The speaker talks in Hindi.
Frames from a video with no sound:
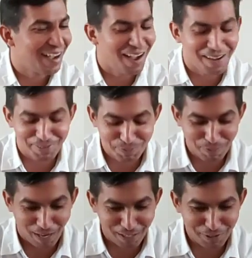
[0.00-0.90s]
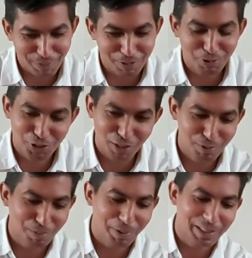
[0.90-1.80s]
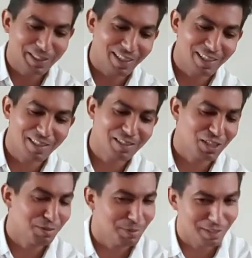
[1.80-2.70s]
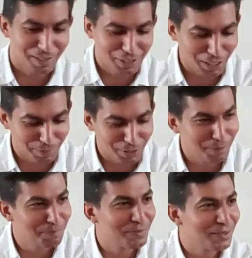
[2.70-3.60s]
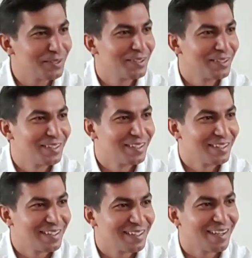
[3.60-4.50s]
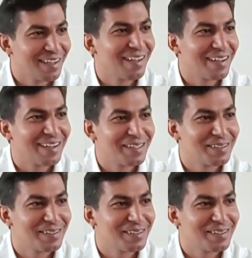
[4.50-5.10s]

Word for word: हाँ आत्मा दूसरी में प्रवेश करेंगी इसकी मत, इसका मतलब, मतलब हाँ तो